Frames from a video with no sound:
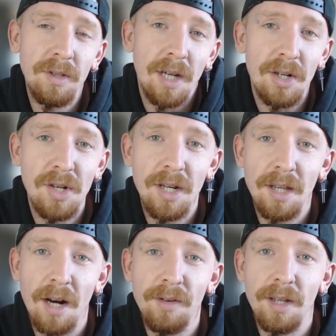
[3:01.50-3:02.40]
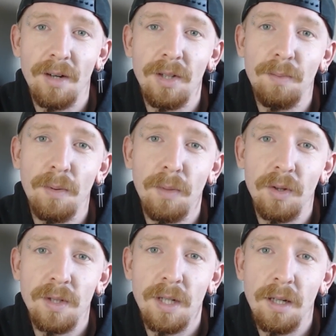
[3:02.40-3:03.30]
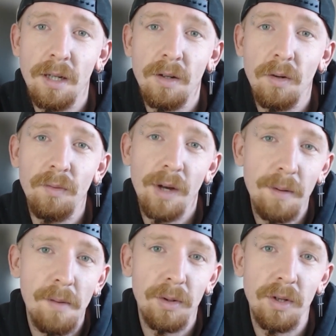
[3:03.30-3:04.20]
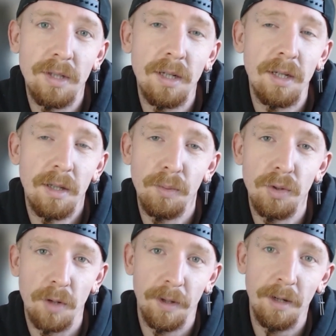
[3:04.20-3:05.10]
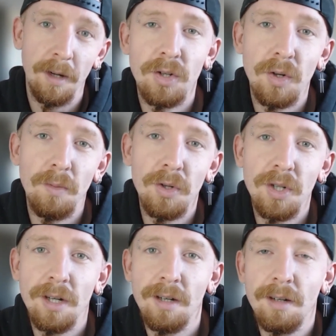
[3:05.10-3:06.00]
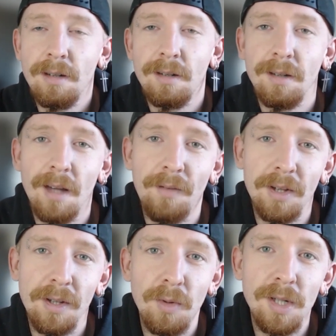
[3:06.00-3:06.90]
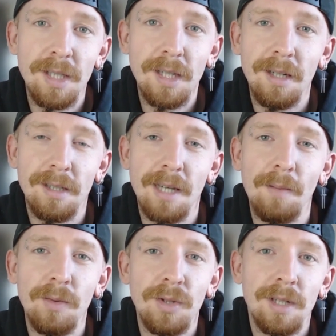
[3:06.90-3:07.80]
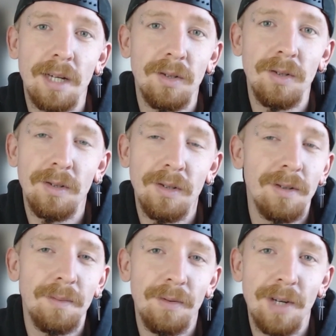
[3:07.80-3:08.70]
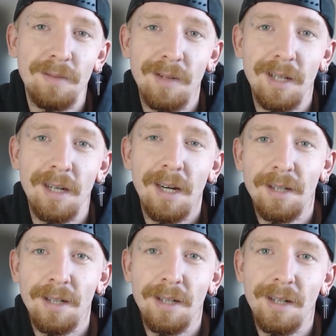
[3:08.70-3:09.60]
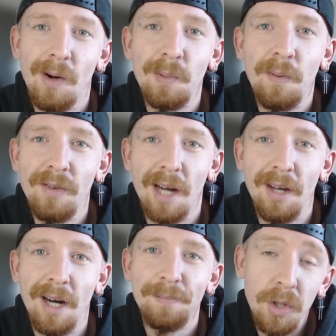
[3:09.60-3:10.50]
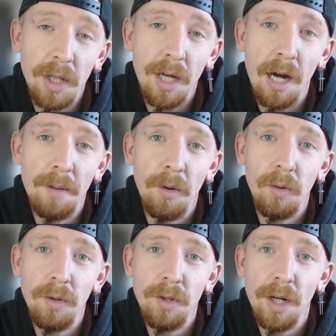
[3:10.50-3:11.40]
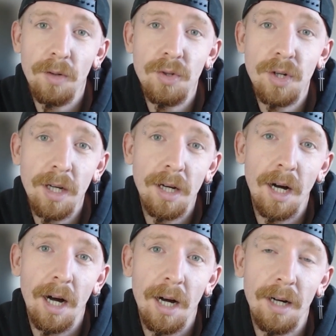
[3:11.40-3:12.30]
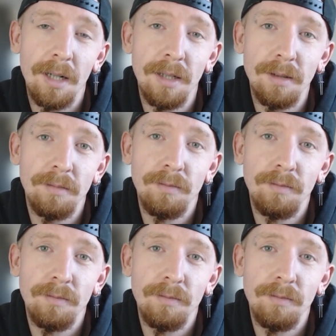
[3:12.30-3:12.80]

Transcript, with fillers: no strasznie nie trawię tego typu motocykli, no uwielbiam motocykle typu chopper, zresztą może nawet i mój styl sam już za to powiedzmy e, odpowiada. Posiadałem ogólnie już kilka